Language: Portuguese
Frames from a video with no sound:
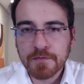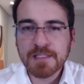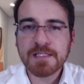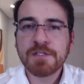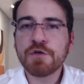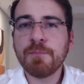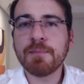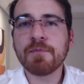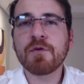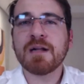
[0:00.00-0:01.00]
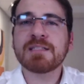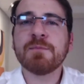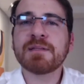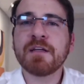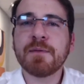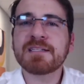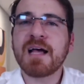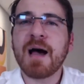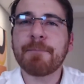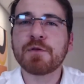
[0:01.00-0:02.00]
Você sentiu o coração batendo mais
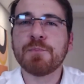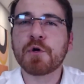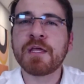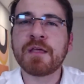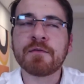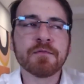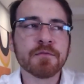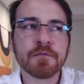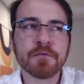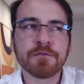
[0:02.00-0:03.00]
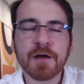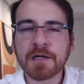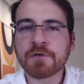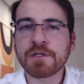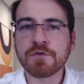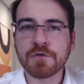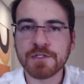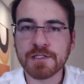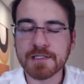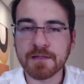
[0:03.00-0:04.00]
rápido um pouquinho? Vai no
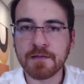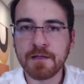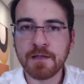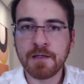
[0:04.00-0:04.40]
cardiologista.